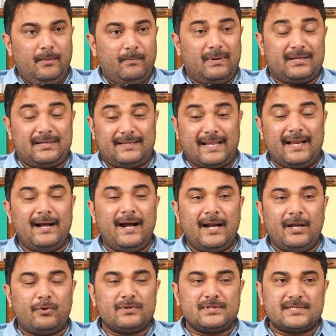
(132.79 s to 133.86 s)
బట్
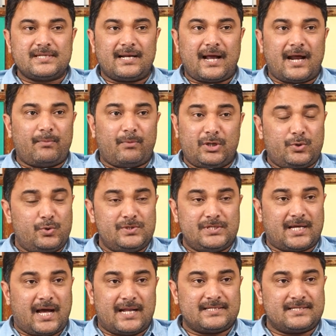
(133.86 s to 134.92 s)
తెలంగాణకు వచ్చేసరికి ఆయన మొదటి
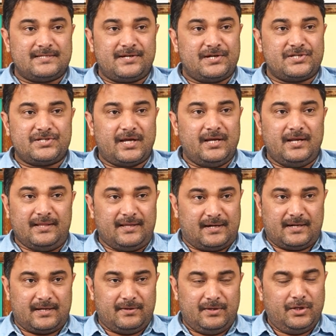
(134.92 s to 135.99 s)
నుంచి కాన్సన్ట్రేట్ చేయలేదు
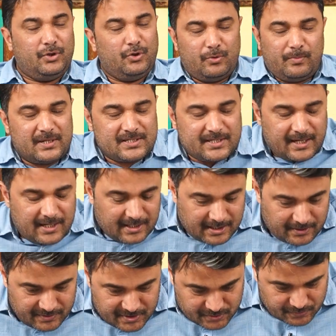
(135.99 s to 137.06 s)
ఇక్కడ ఎందుకు మరి
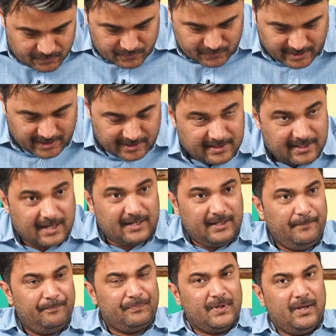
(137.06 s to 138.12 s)
చేయలేదనే విషయం తెలియదు కానీ
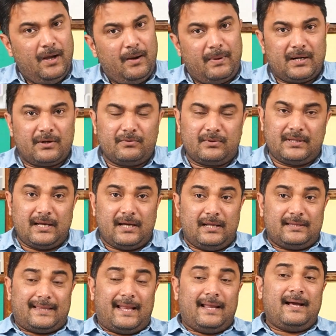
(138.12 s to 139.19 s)
బట్
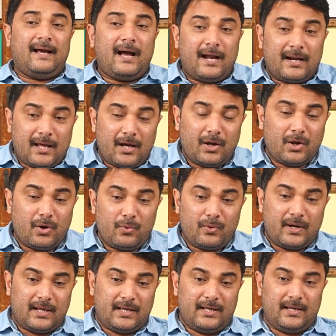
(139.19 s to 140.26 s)
తెలంగాణలో
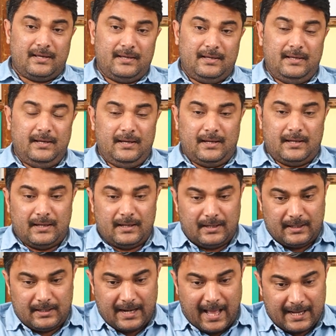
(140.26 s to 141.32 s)
ఉండే
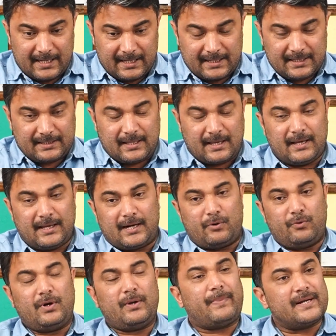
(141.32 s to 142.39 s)
నాగరికత ఇక్కడ
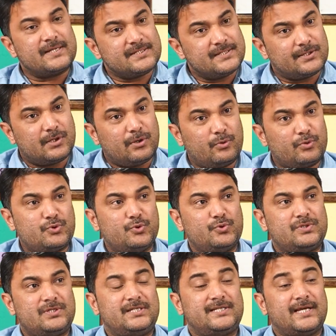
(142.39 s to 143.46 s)
ఉండే పరిస్థితులు
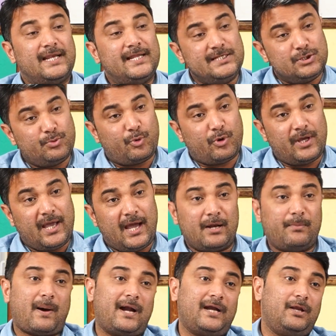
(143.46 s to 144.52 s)
చూసి చలించిపోయి
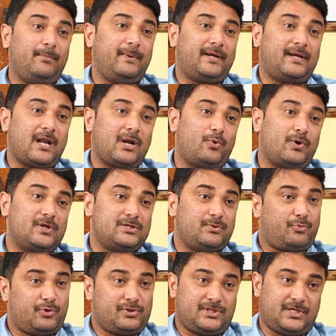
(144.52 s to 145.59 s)
ఆయన పార్టీ పెట్టాను కూడా
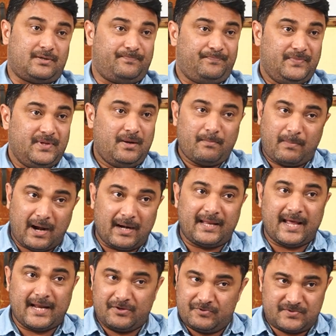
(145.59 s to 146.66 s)
చెప్పుకొచ్చారు
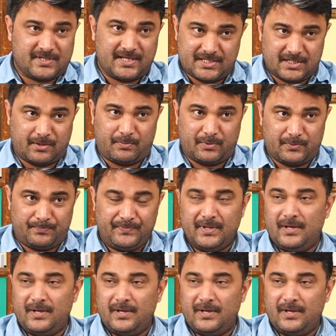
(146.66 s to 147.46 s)
పార్టీ అనౌన్స్ చేసేటప్పుడు